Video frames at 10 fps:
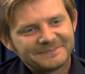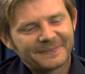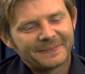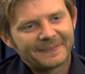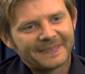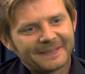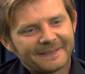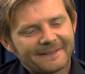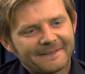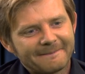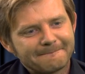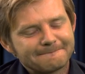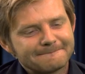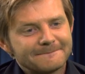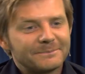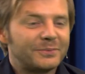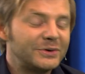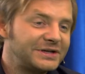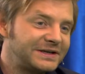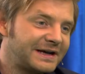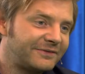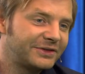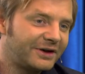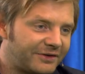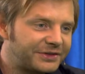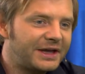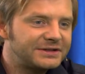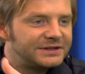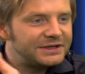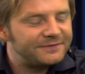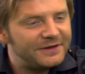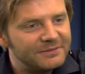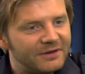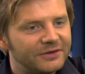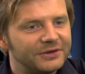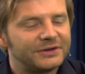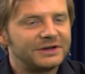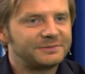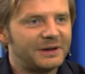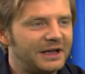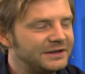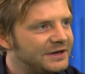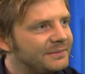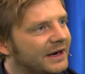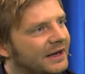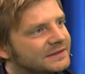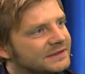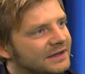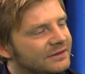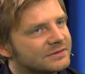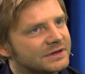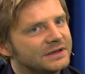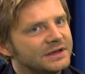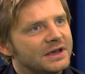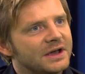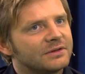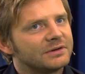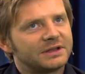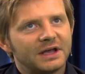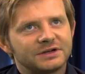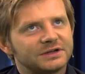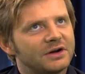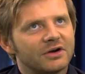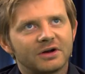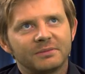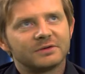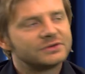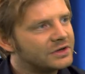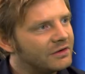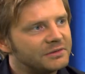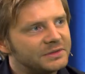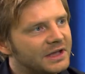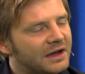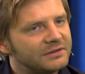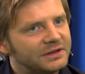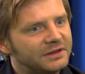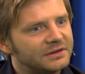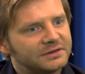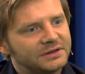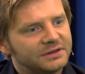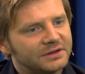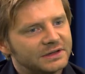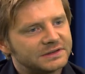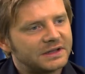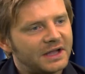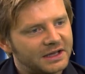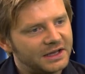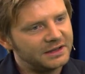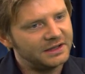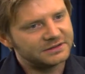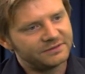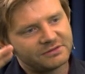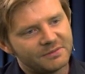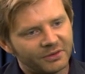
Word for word: Mm, później zawodowo też gdzieś filmowo, no to jest pan Andrzej Barański, który, który też ogromną szkołę mi dał i to, i to jest takie niezwykłe